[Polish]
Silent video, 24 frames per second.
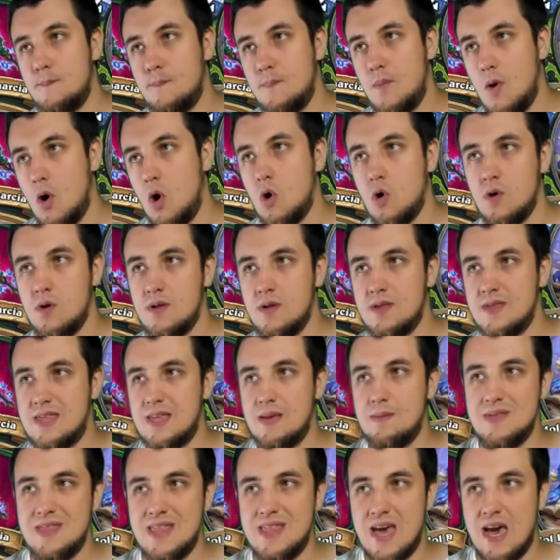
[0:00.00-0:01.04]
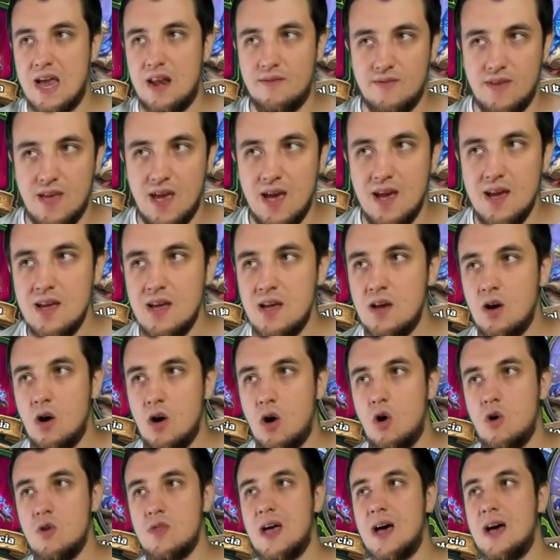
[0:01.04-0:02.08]
Po tym nerfie
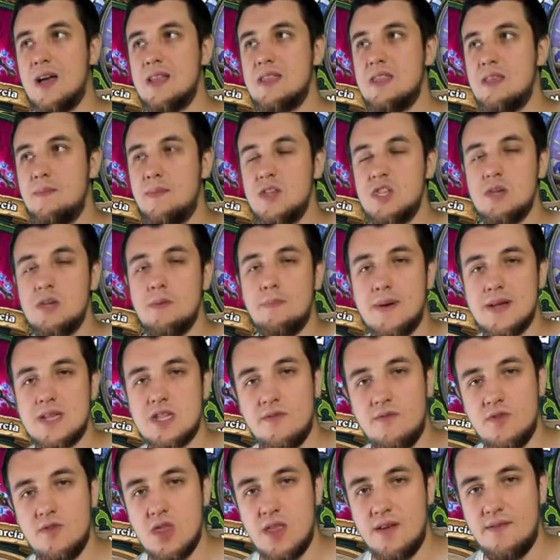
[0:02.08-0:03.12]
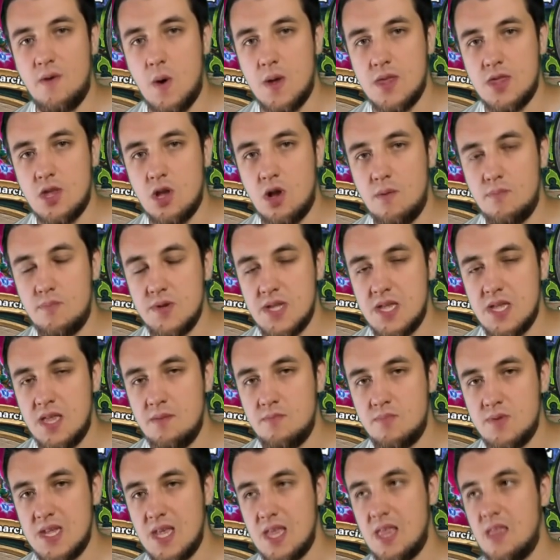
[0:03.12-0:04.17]
ona nie będzie bazowo dawała tego plus
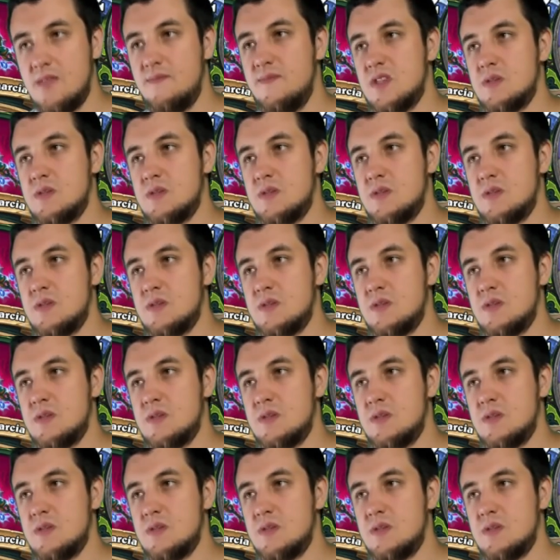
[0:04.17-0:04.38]
1 plus 1,